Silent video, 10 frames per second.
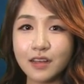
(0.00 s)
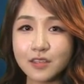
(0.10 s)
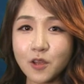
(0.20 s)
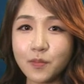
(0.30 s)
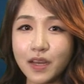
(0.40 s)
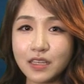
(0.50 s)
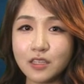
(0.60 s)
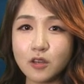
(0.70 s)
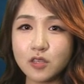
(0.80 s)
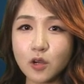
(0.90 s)
선박
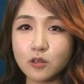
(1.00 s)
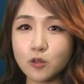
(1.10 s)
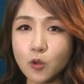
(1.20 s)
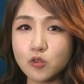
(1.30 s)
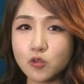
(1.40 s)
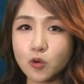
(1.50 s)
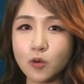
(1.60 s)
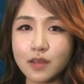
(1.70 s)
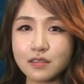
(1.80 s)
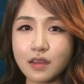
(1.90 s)
이천 척을 톤수로
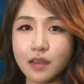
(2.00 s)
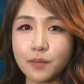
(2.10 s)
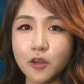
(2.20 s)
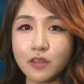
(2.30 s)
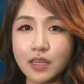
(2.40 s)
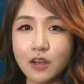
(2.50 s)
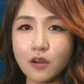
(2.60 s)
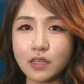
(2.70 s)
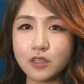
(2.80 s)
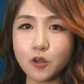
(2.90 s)
환산하면
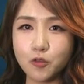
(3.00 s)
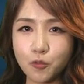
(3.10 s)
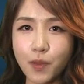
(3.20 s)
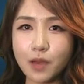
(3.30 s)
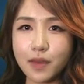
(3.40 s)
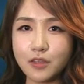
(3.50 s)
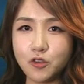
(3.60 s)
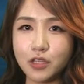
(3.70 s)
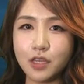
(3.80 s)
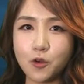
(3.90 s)
일억 이천육백만
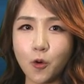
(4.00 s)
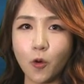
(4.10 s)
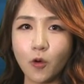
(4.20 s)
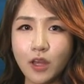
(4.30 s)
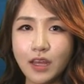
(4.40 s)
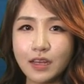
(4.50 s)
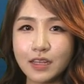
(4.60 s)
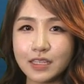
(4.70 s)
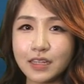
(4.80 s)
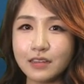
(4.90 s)
지티로
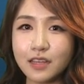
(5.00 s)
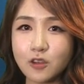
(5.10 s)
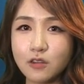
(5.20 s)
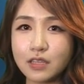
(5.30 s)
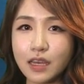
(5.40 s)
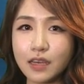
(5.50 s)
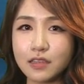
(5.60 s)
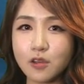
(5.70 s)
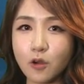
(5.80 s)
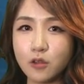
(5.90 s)
지난해 전
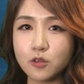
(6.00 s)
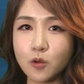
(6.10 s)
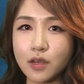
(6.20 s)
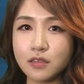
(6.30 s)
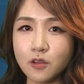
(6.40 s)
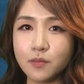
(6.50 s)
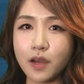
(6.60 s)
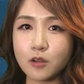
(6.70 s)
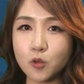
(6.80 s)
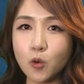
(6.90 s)
세계에서 건조한
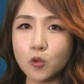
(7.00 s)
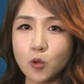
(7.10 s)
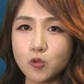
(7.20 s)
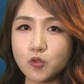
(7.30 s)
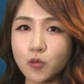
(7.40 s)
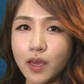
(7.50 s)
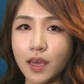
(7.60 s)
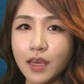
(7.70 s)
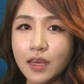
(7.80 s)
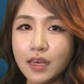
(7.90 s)
선박 총
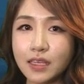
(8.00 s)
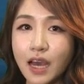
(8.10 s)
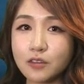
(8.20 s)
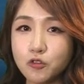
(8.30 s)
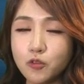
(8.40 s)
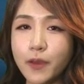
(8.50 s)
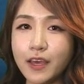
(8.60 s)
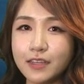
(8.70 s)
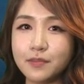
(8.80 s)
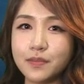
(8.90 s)
톤수의 약 두
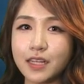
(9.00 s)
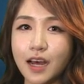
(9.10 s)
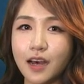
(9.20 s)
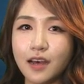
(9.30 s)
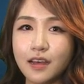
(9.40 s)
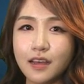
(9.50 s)
배에 이릅니다.